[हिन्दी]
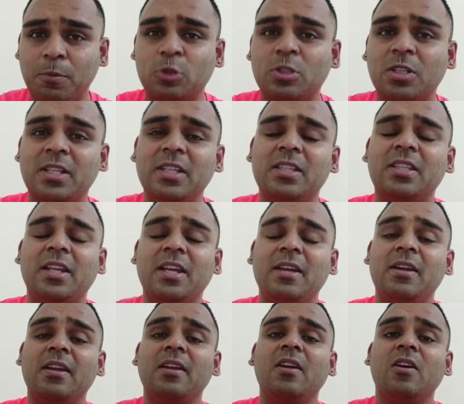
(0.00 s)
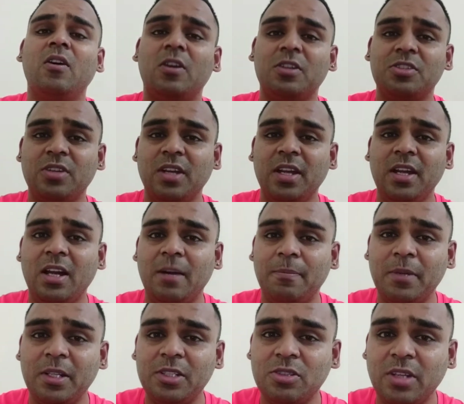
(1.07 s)
पुत्र की तरह और जो है
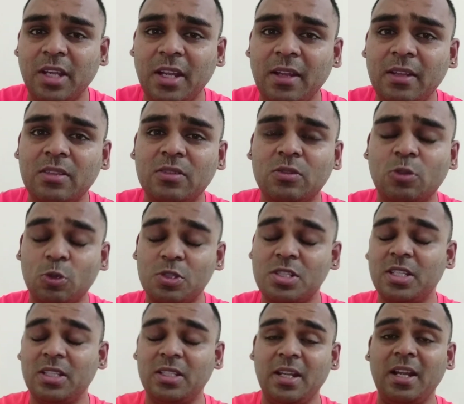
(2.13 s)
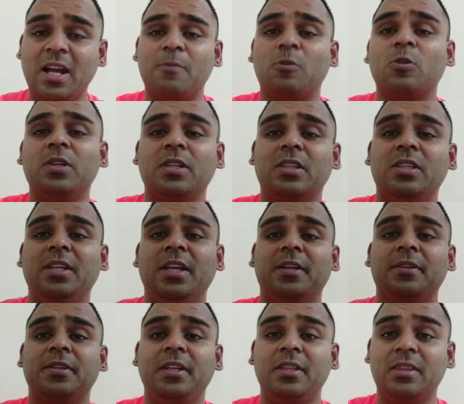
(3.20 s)
अपने जो है दोस्त की तरह आपको रखती
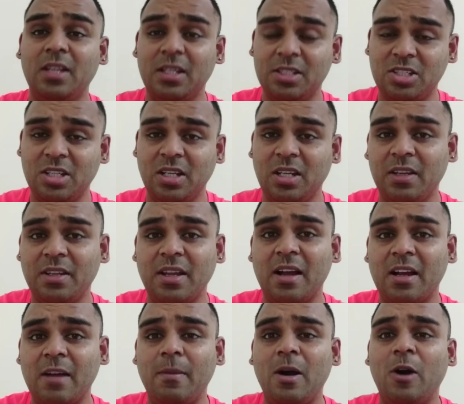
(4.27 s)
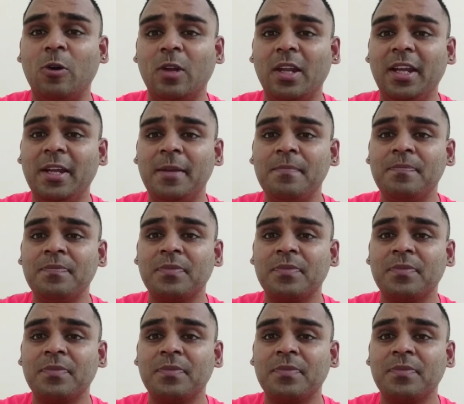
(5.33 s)
है इतना अच्छा यहाँ का माहौल है